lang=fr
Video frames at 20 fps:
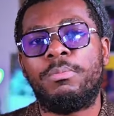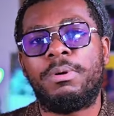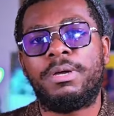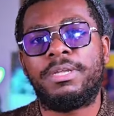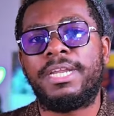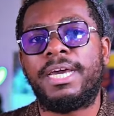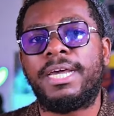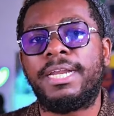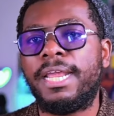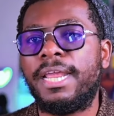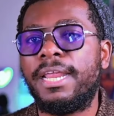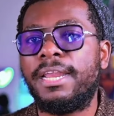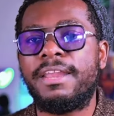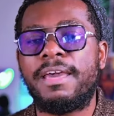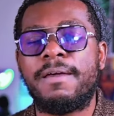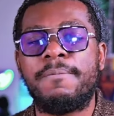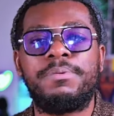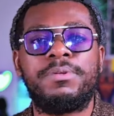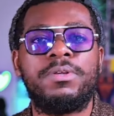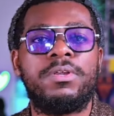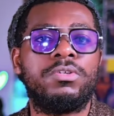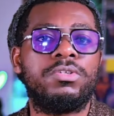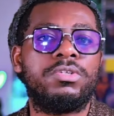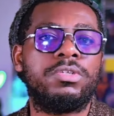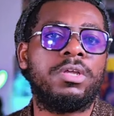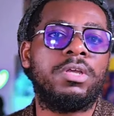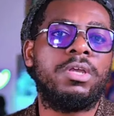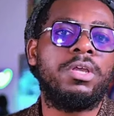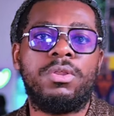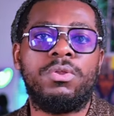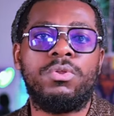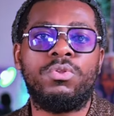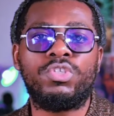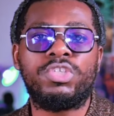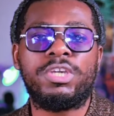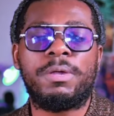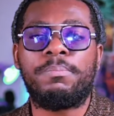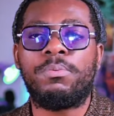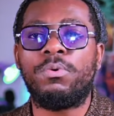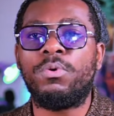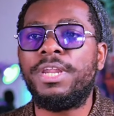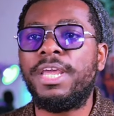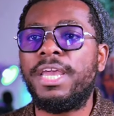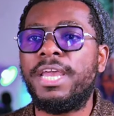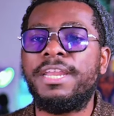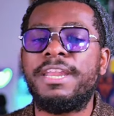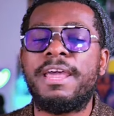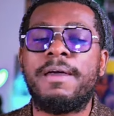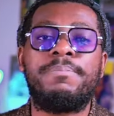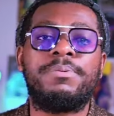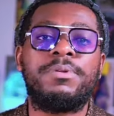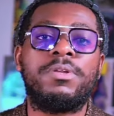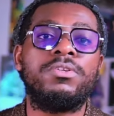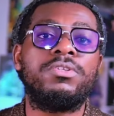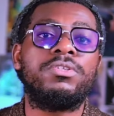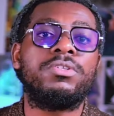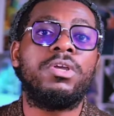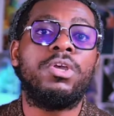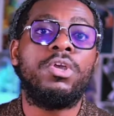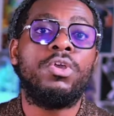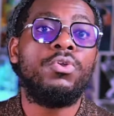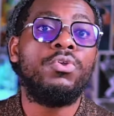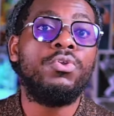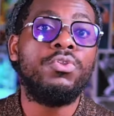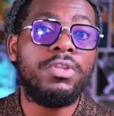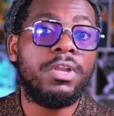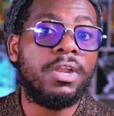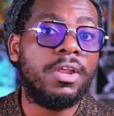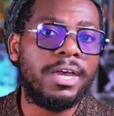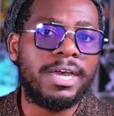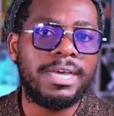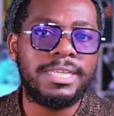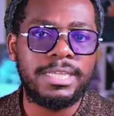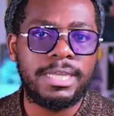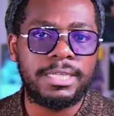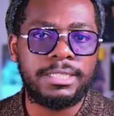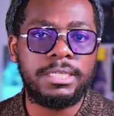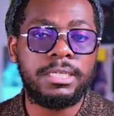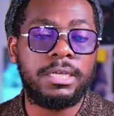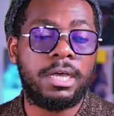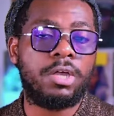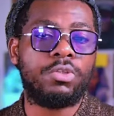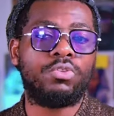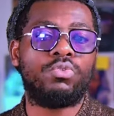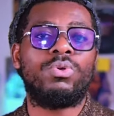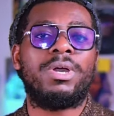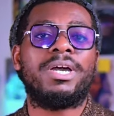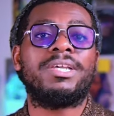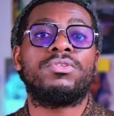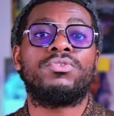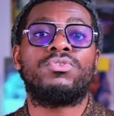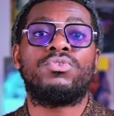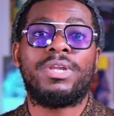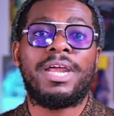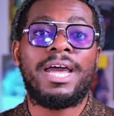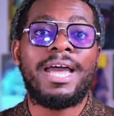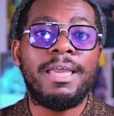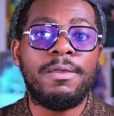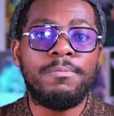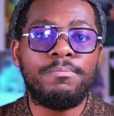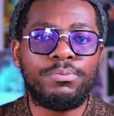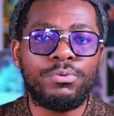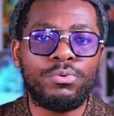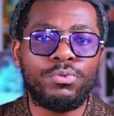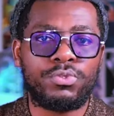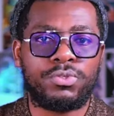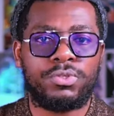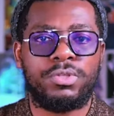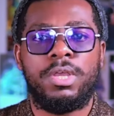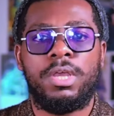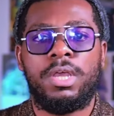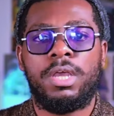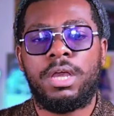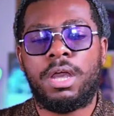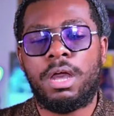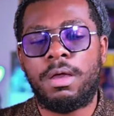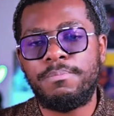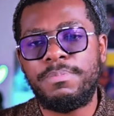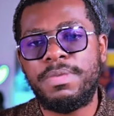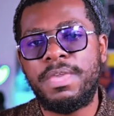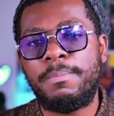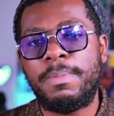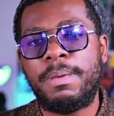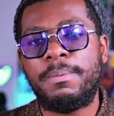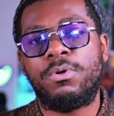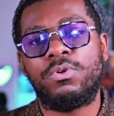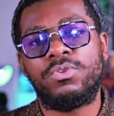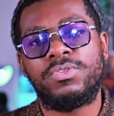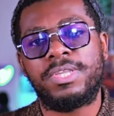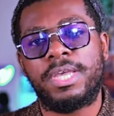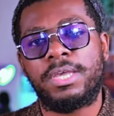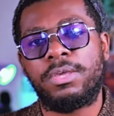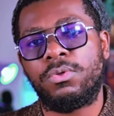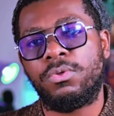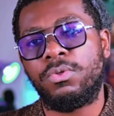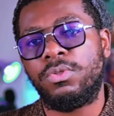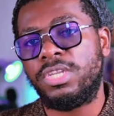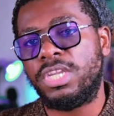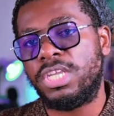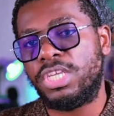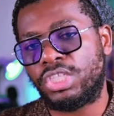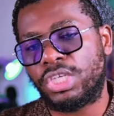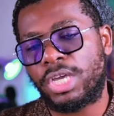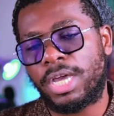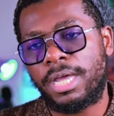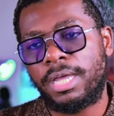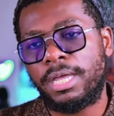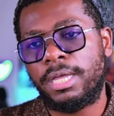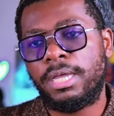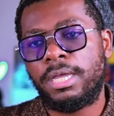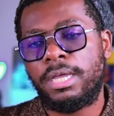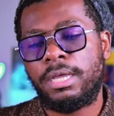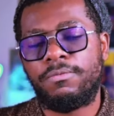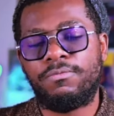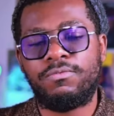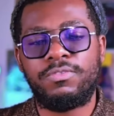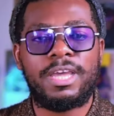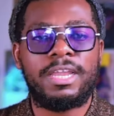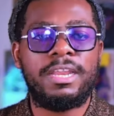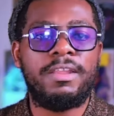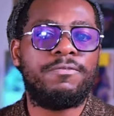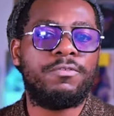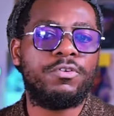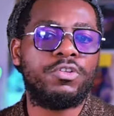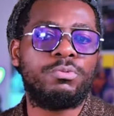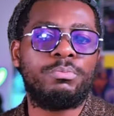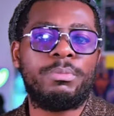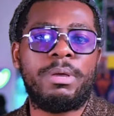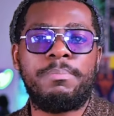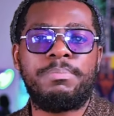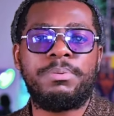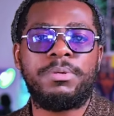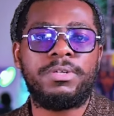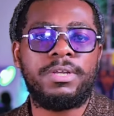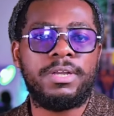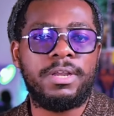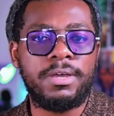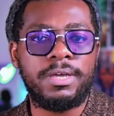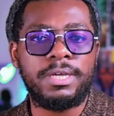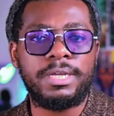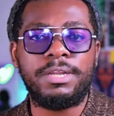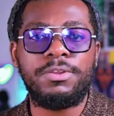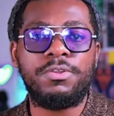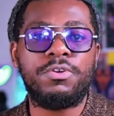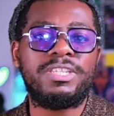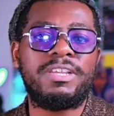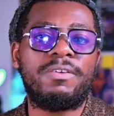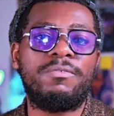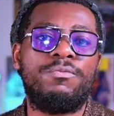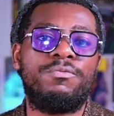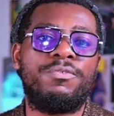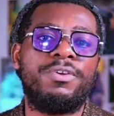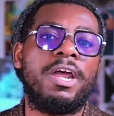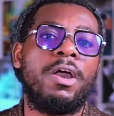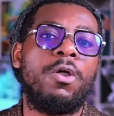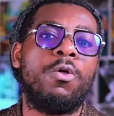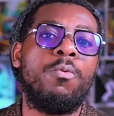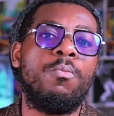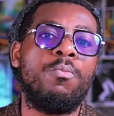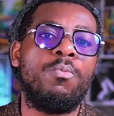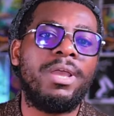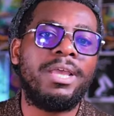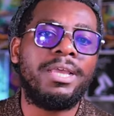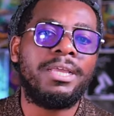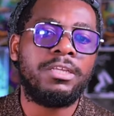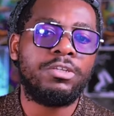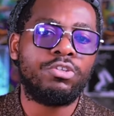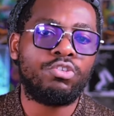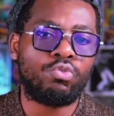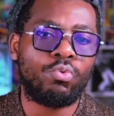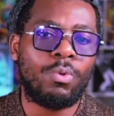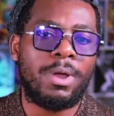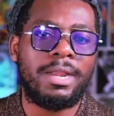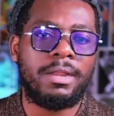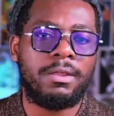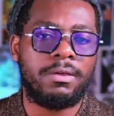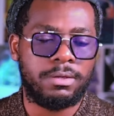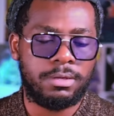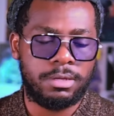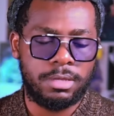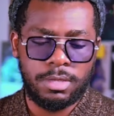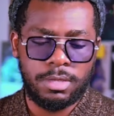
mandarin, d'apprendre euh, le japonais, d'apprendre une langue asiatique. En tout cas, ce sera un plus quand bien même on sait que déjà, vous allez forcément apprendre l'anglais. Donc, ça vous fera au moins trois langues.